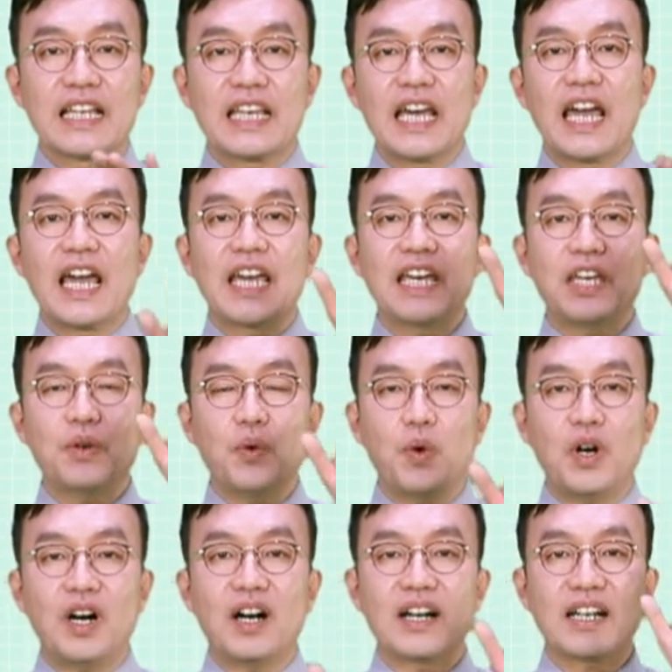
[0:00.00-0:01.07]

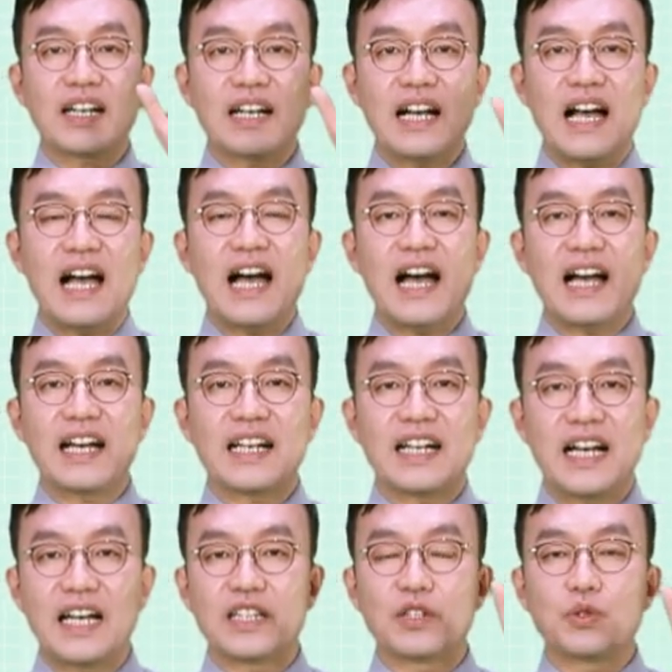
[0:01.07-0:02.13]
게이워
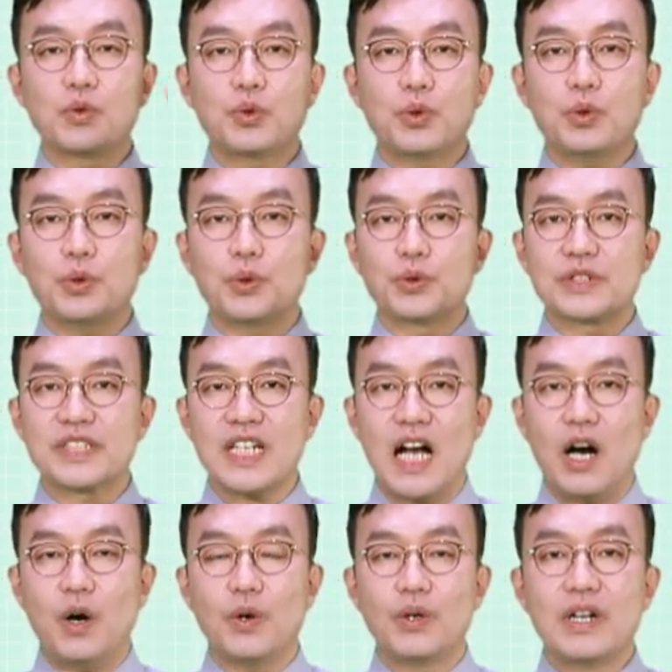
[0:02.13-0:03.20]
칸칸
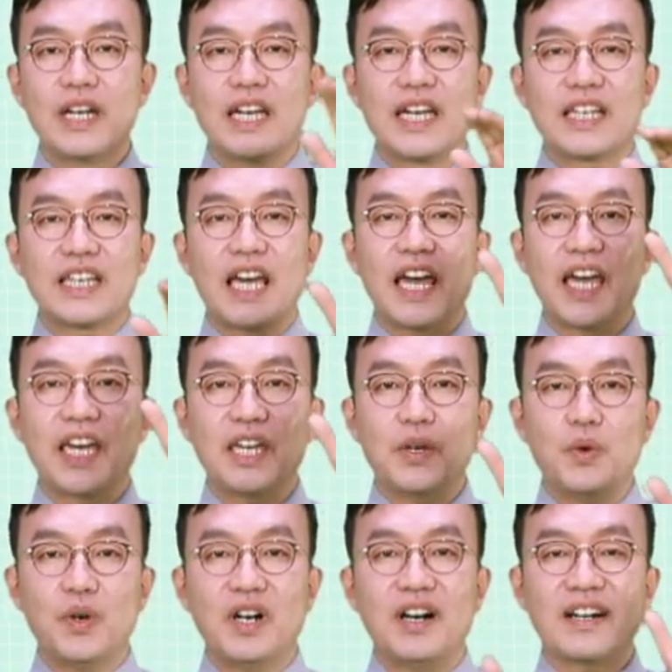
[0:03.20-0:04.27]
후照
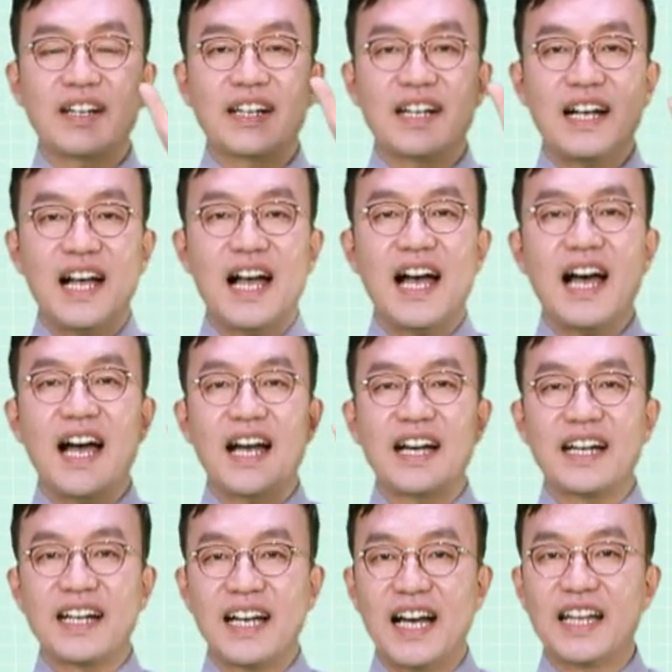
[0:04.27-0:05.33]
게이워
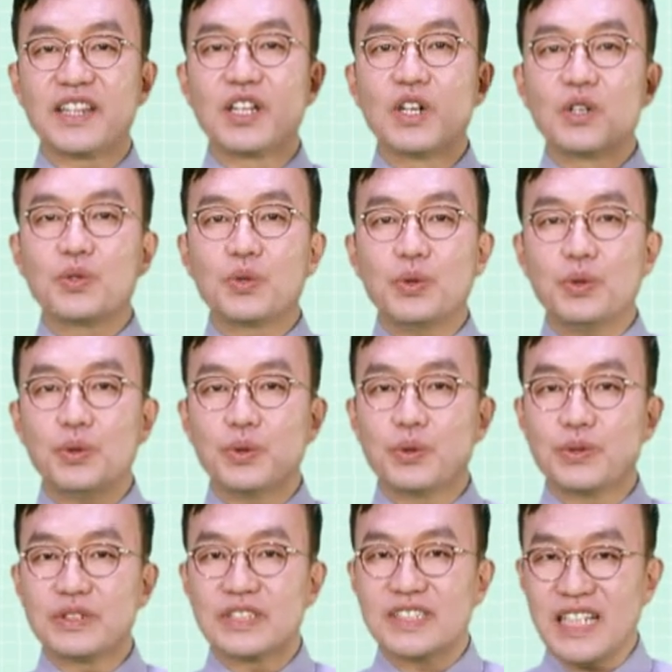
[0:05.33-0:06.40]
칸칸
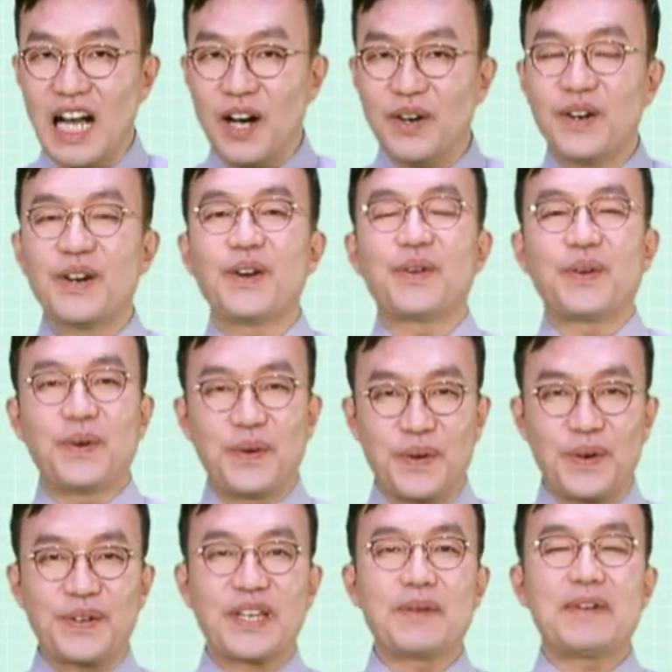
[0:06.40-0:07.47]
후照
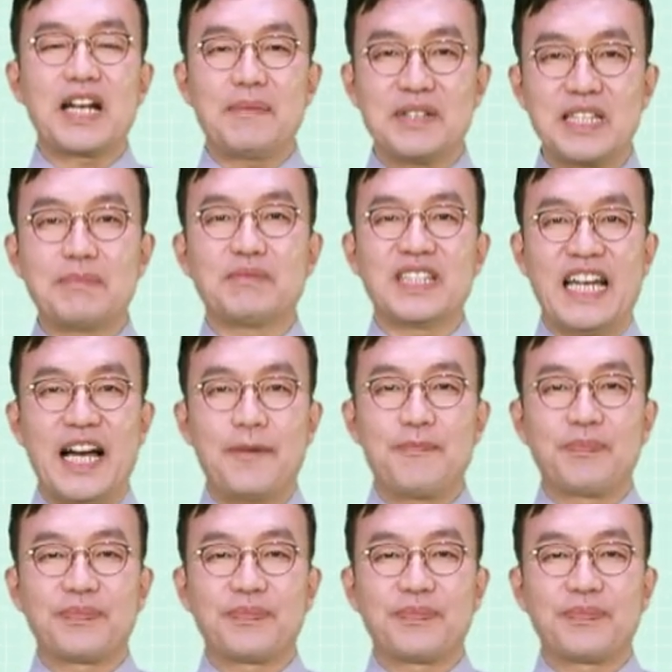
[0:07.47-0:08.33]
이렇게 말하면 됩니다.